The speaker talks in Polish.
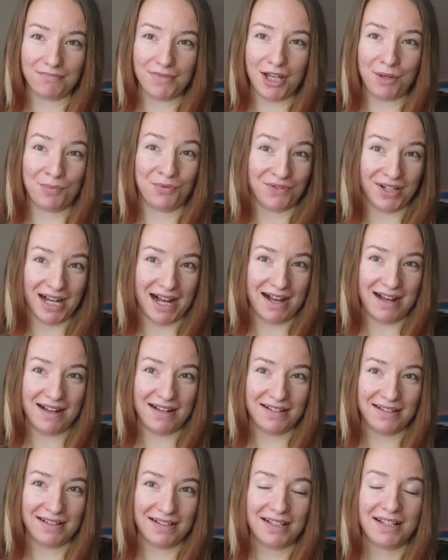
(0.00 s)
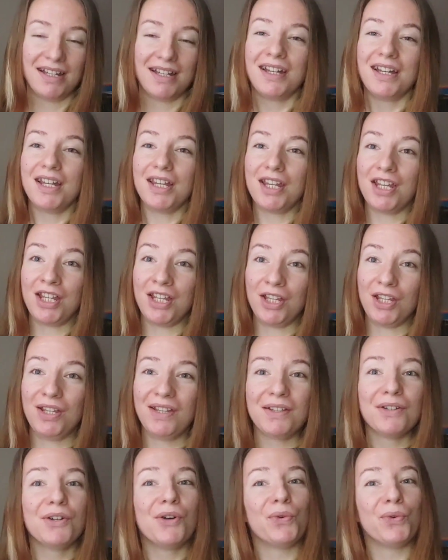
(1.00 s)
e-booka
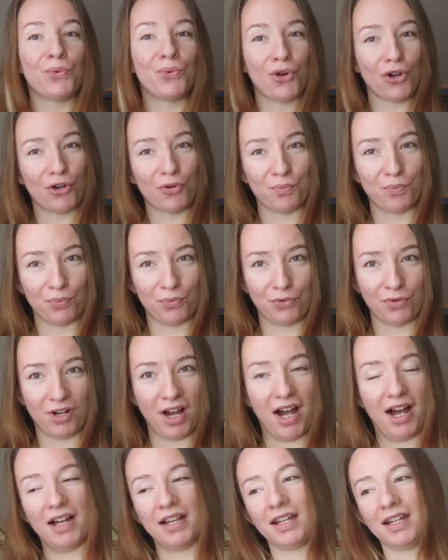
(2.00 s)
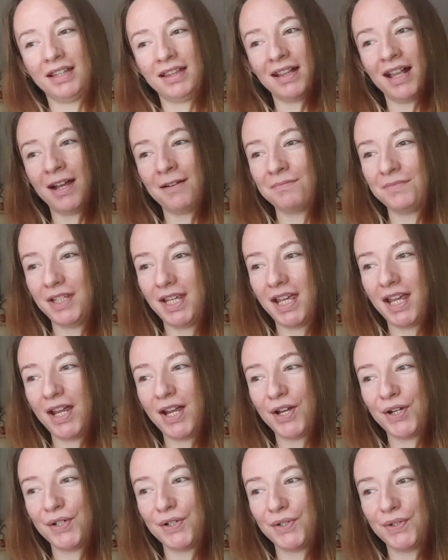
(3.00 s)
i workbooka. I dla
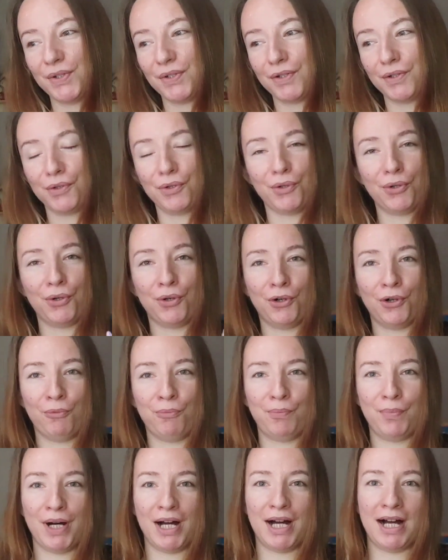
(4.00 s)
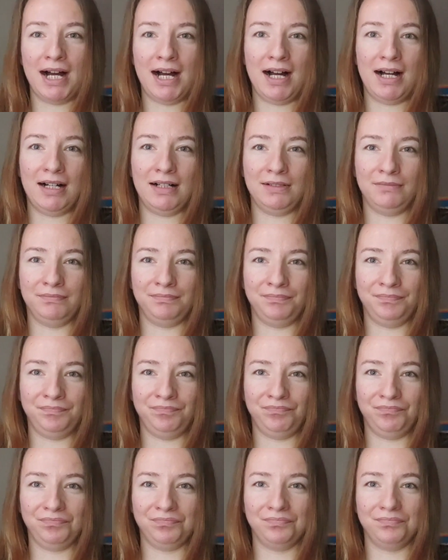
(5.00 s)
mnie oba,
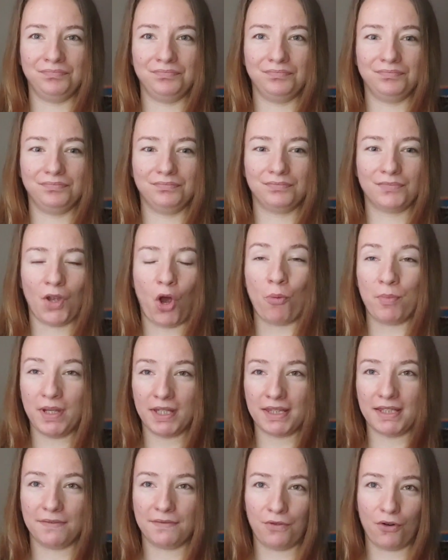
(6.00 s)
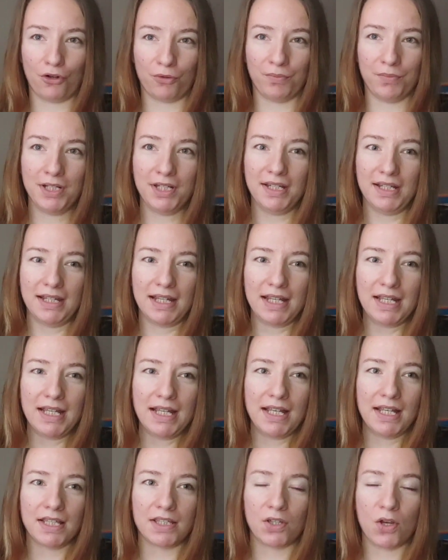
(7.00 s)
mm, obie te formy
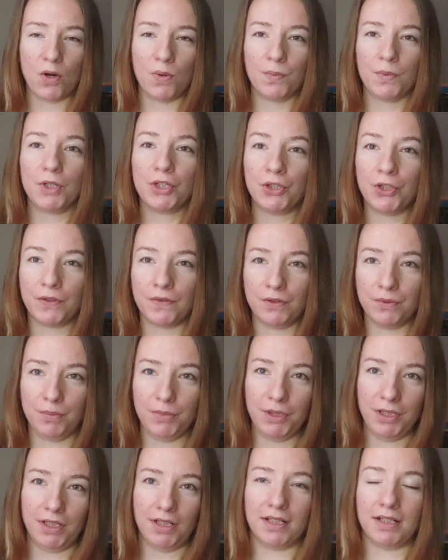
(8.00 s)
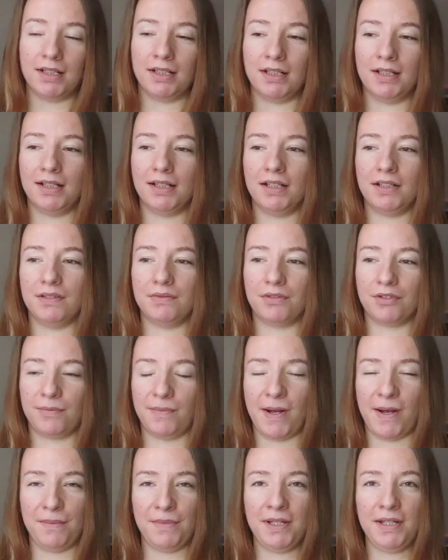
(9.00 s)
są nowymi e,
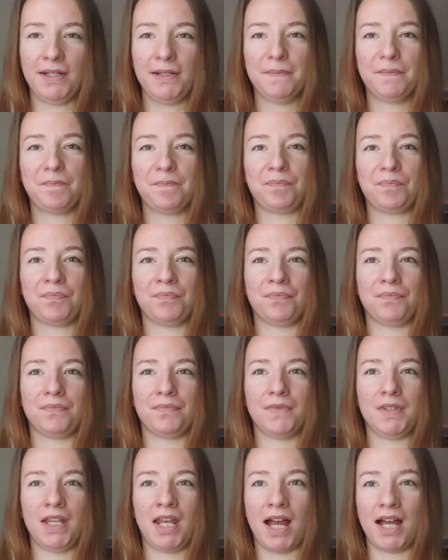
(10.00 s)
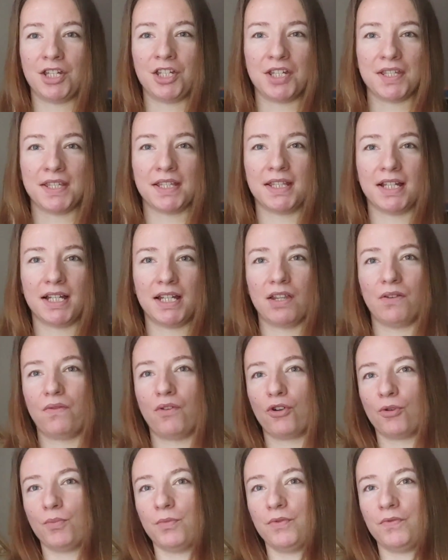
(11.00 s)
formami. Mm, ja się za takie
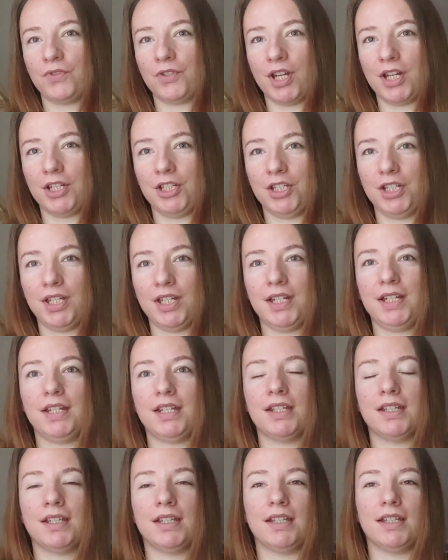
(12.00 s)
formy wcześniej